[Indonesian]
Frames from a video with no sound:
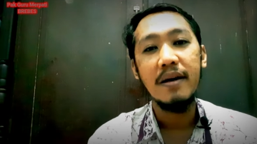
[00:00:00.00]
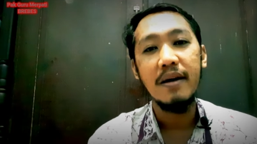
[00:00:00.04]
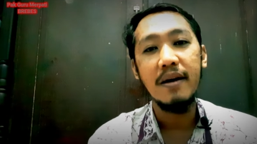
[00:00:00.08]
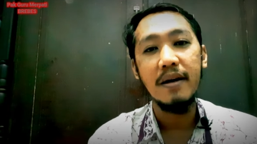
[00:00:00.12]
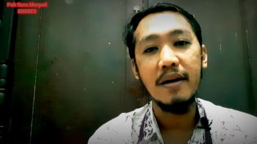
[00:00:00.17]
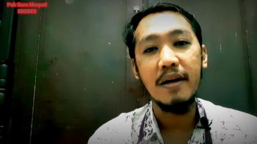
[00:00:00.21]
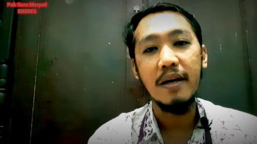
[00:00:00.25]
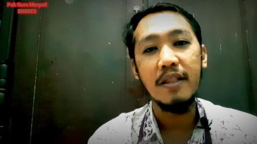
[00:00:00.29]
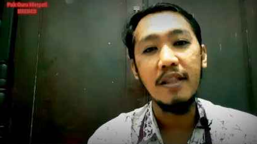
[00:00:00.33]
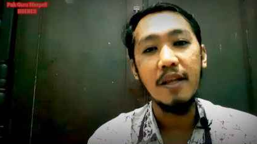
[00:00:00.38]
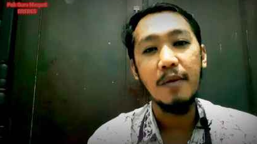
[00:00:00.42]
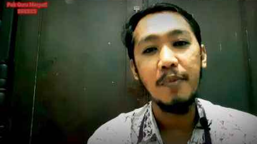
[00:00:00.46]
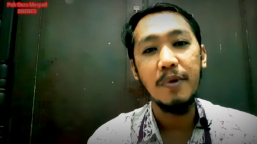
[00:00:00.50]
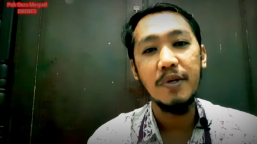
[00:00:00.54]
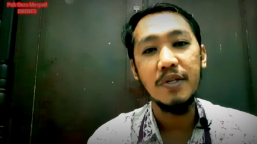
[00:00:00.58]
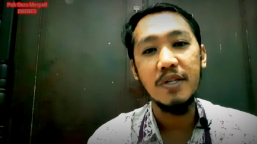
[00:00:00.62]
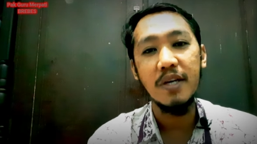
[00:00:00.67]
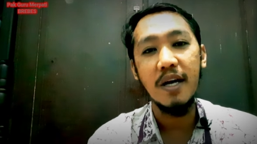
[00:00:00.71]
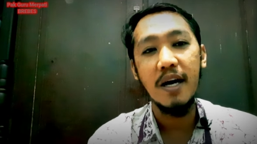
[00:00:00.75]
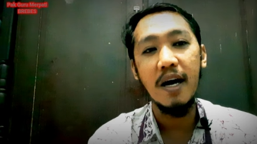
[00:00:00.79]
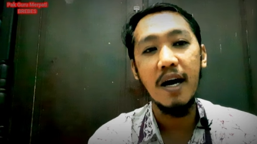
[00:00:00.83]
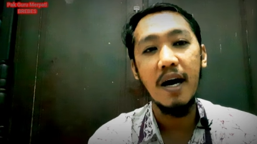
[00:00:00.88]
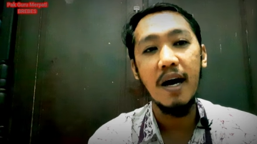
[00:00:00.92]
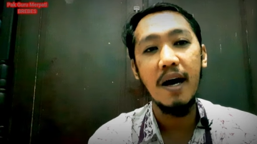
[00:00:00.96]
uh, kita
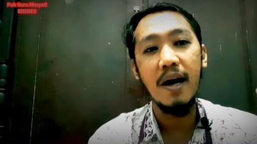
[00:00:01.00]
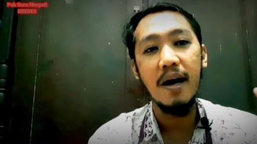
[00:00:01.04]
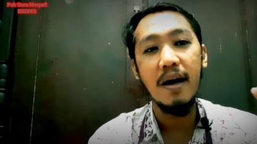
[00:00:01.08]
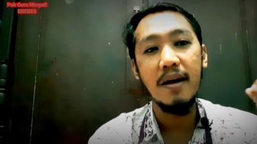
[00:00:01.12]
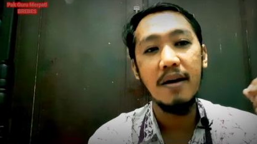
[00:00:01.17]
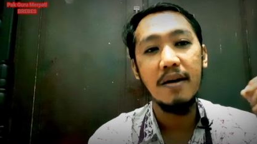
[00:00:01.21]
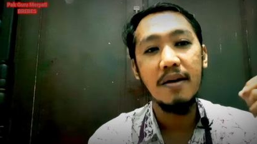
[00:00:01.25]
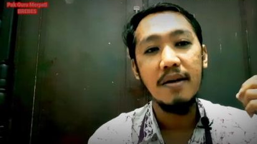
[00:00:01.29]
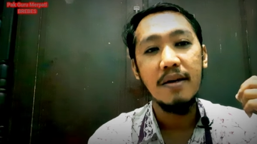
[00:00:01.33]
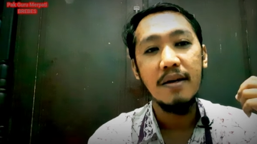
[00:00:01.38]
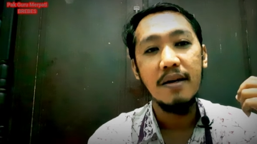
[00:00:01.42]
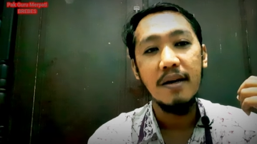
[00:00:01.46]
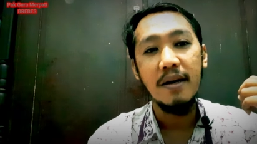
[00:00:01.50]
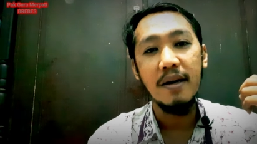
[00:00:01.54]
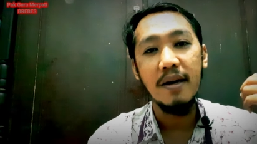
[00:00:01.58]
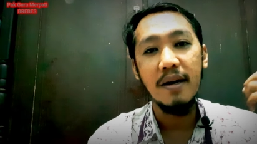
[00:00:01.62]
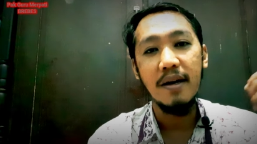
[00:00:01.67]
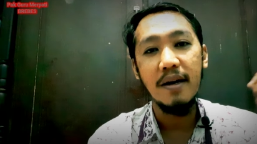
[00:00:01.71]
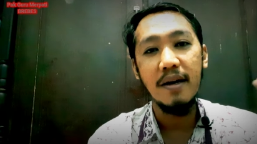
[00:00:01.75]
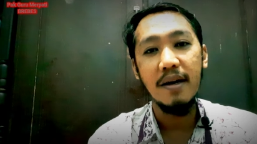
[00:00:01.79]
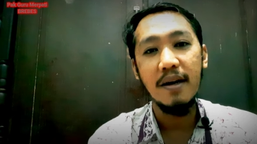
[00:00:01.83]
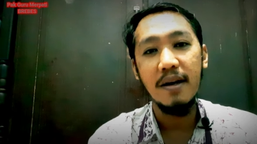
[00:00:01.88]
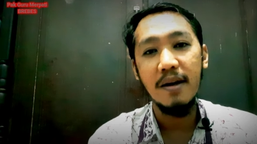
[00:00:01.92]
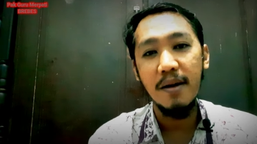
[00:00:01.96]
bisa
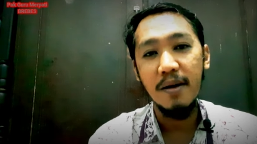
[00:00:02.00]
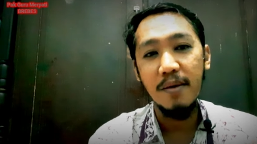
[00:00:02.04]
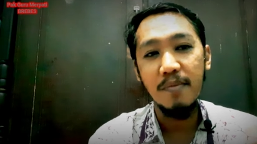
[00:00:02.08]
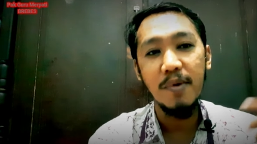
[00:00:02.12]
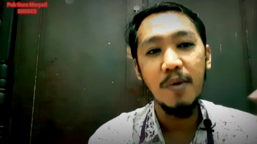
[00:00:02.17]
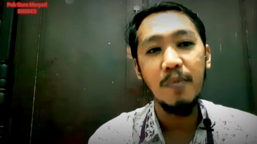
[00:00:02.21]
uh,